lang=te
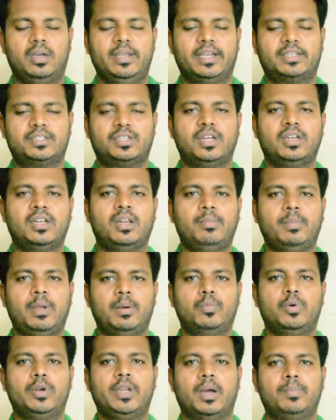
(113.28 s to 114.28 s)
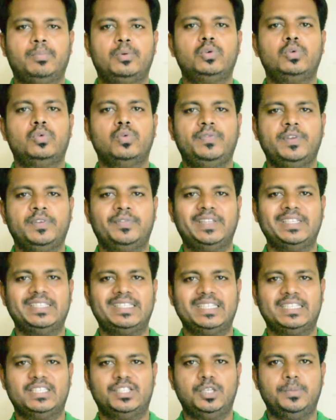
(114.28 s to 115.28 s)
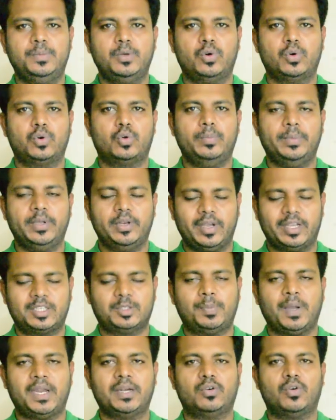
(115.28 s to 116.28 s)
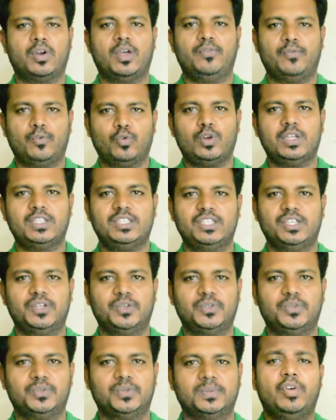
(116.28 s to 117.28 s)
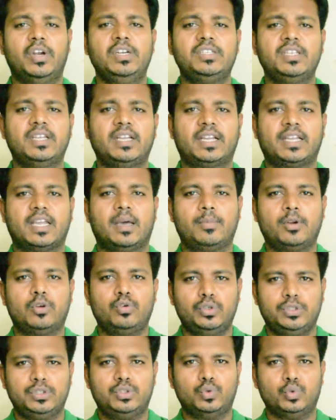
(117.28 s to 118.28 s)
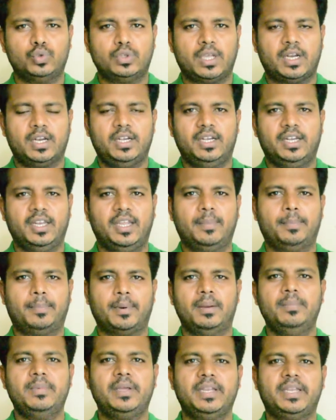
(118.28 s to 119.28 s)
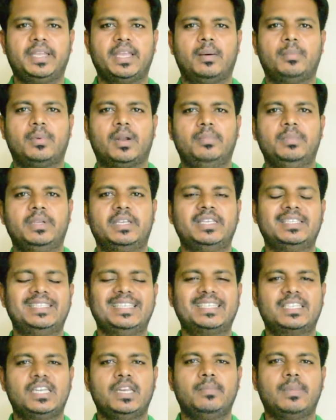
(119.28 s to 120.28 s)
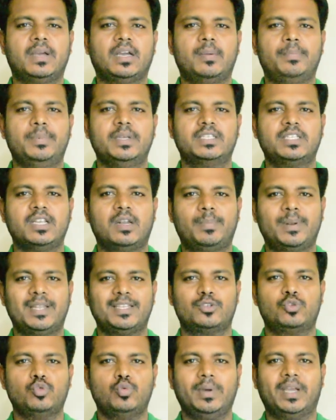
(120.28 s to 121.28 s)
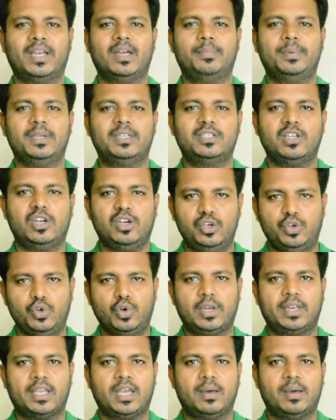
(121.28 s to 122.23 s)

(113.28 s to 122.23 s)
ఎక్స్టర్నల్ మెమరీ అప్ టు టూ ఫిఫ్టీ సిక్స్ జీబీ వరకు మీరు ఎక్స్పాండ్ కూడా ఈ ఫోన్లో చేయొచ్చు ఫ్రెండ్స్ ఇంకా కెమెరా గురించి చూసారంటే ప్రైమరీ కెమెరా మీకు సిక్స్టీన్ మెగా పిక్సెల్ ప్లస్ టూ మెగా పిక్సెల్ డ్యూయల్